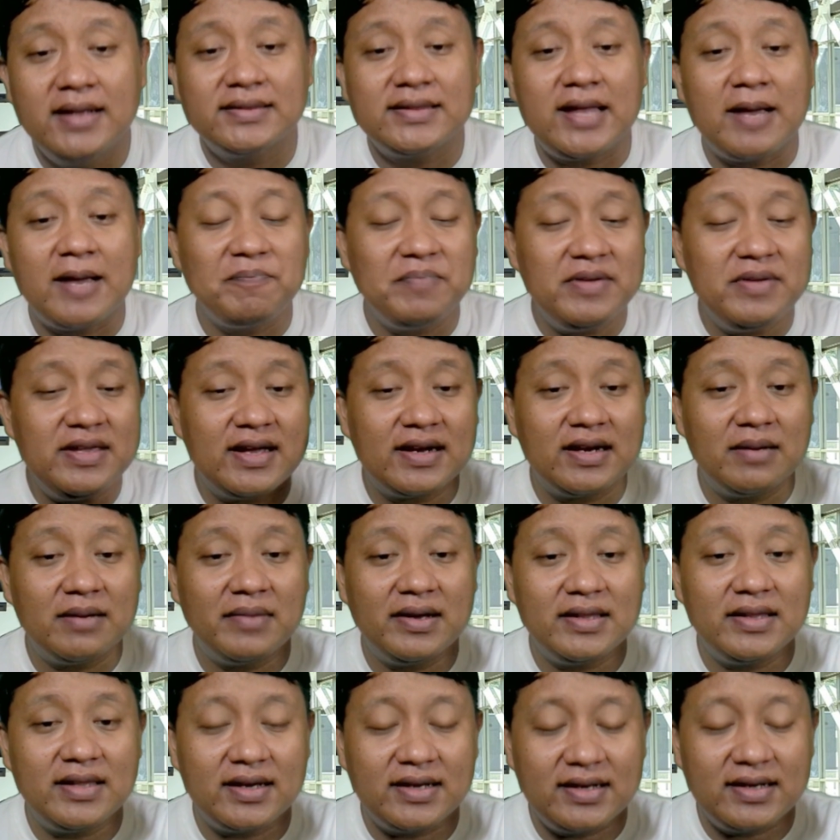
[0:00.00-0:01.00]
tapi yang
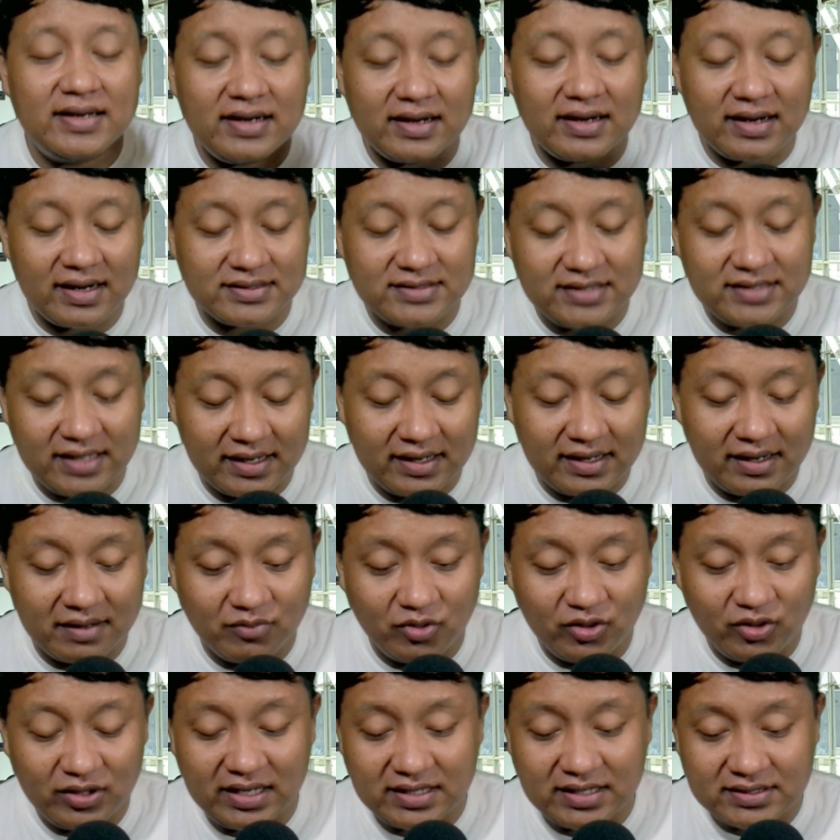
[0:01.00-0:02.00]
namanya generasi
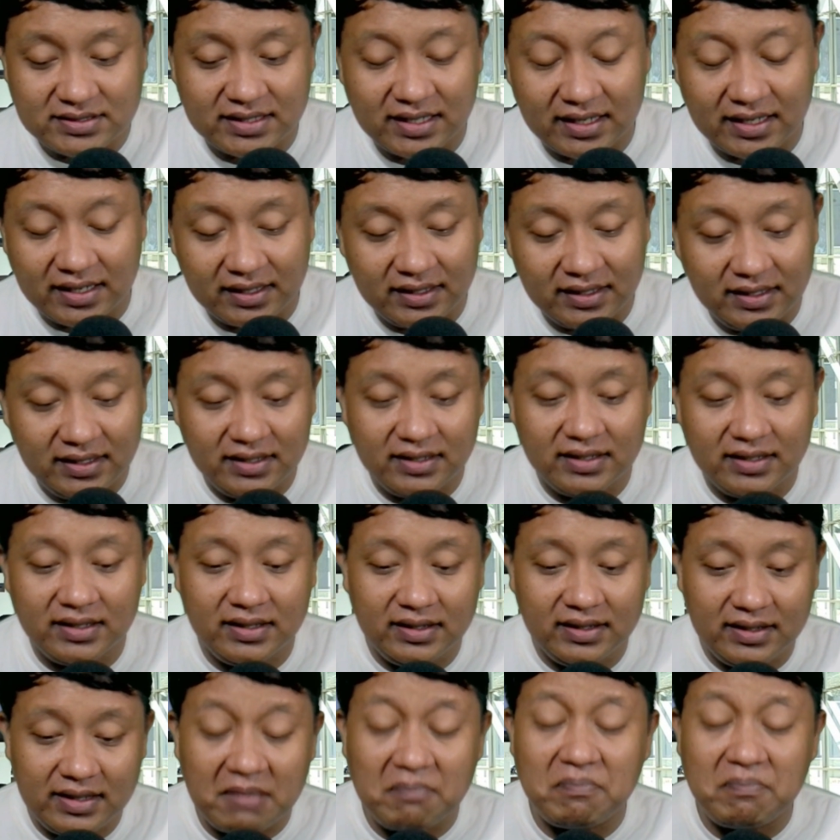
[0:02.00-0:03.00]
anak muda sekarang
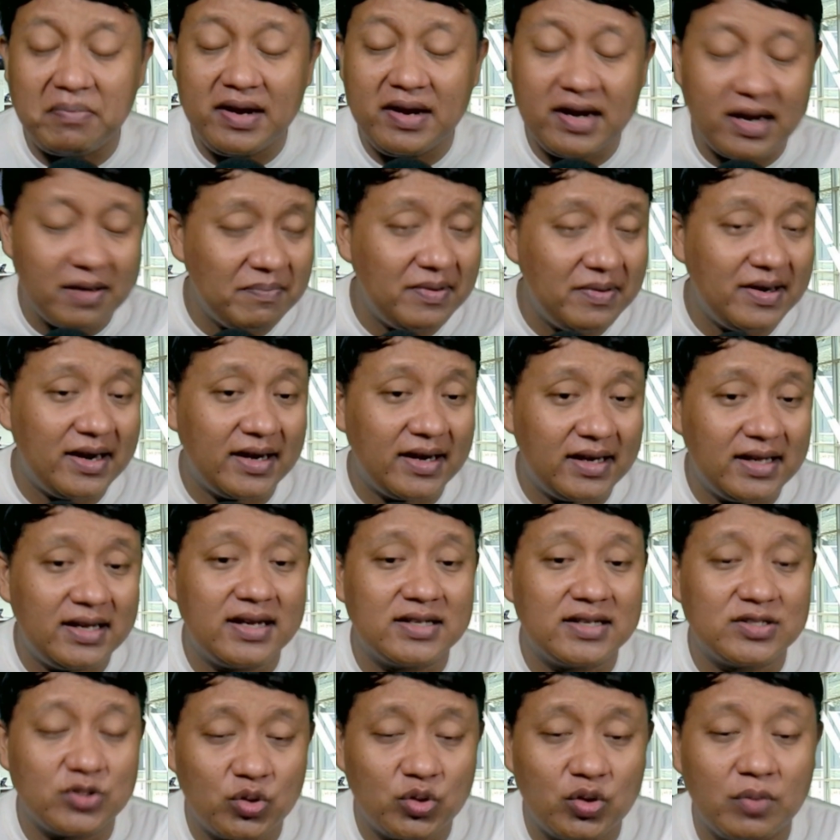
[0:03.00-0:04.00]
ini yang benar-benar
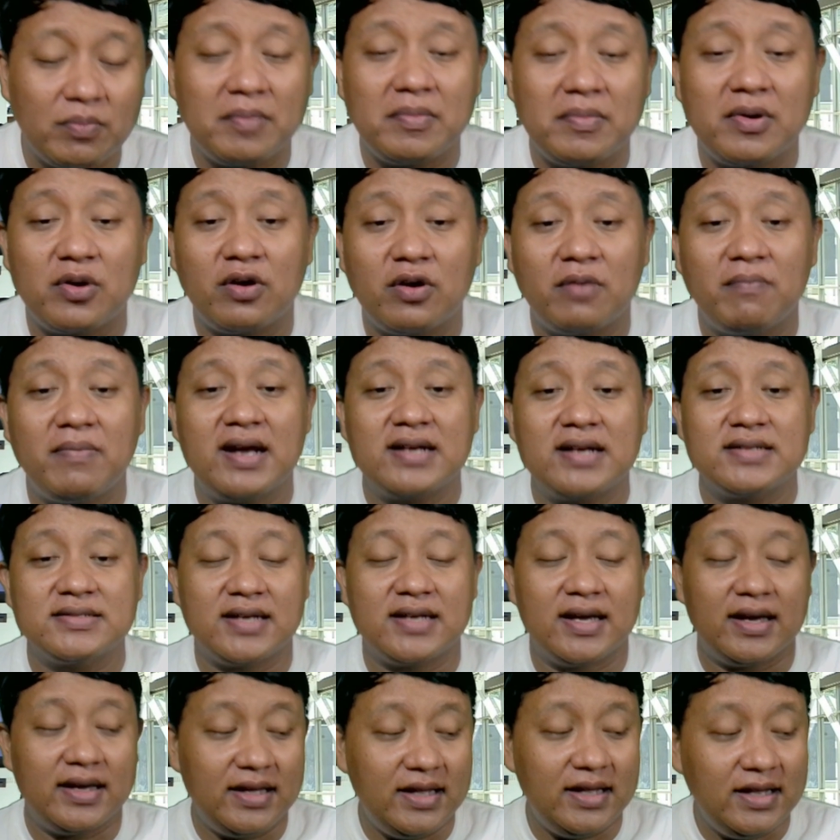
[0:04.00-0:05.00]
ikhlas untuk membangun
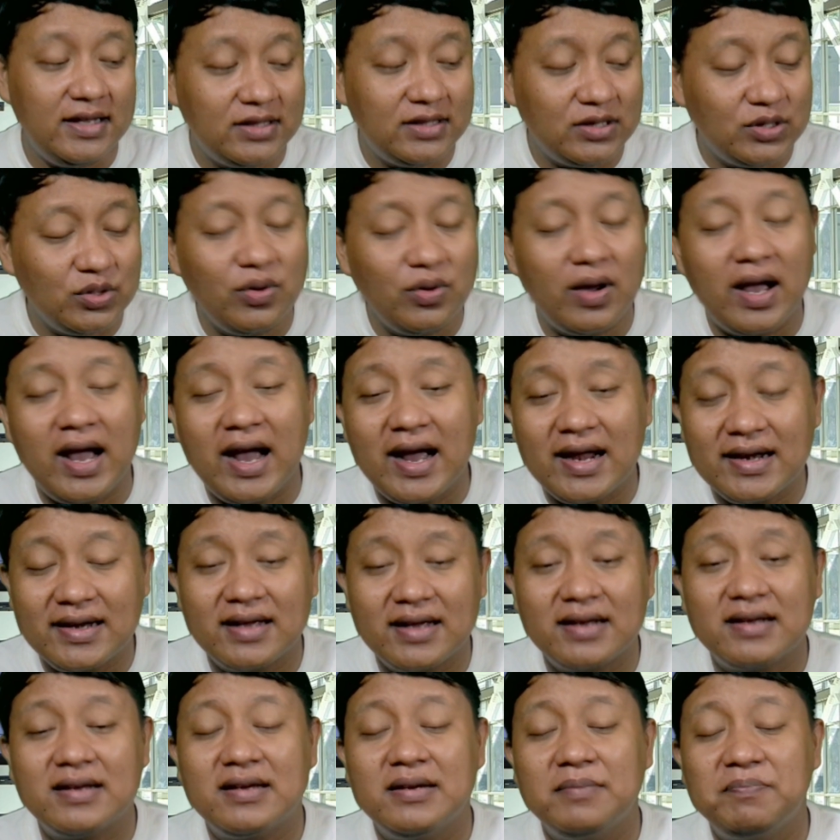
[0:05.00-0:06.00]
bangsa itu
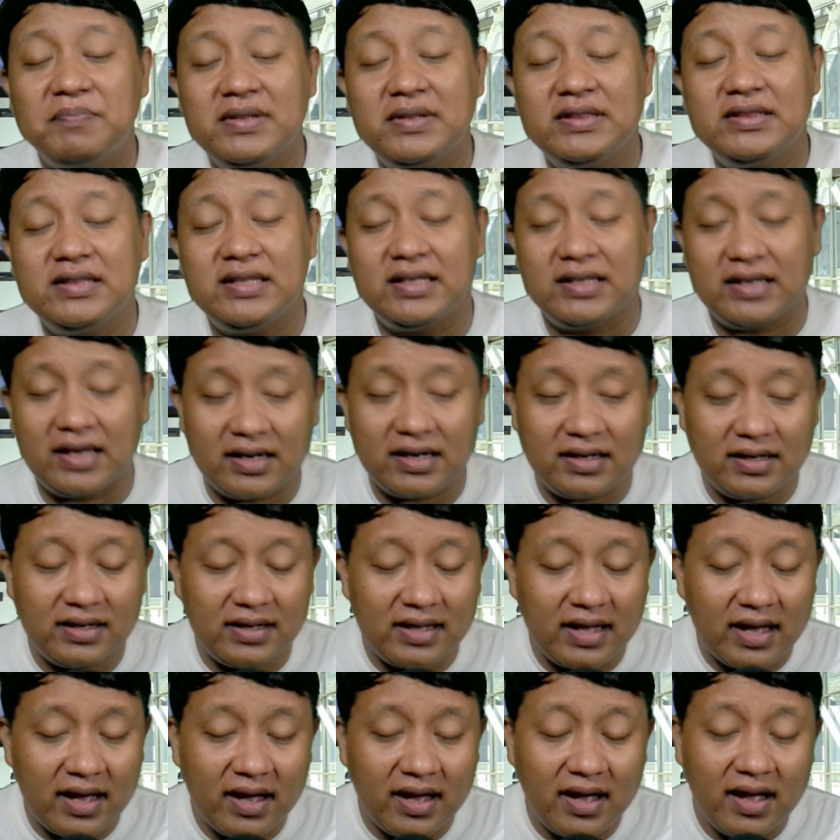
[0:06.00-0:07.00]
ada kepentingan
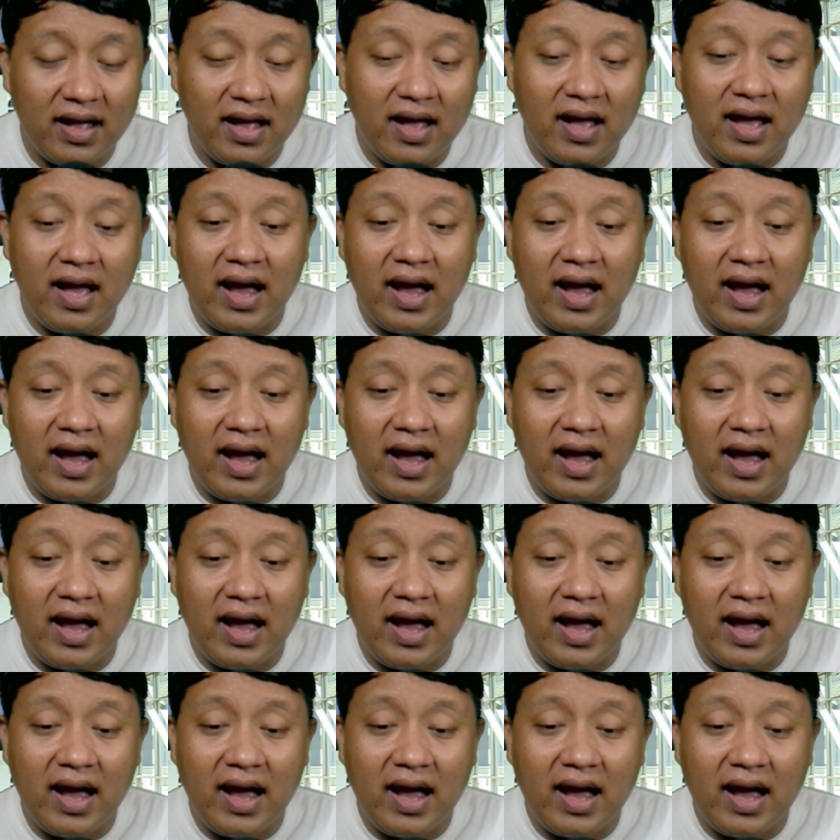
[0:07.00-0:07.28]
ya,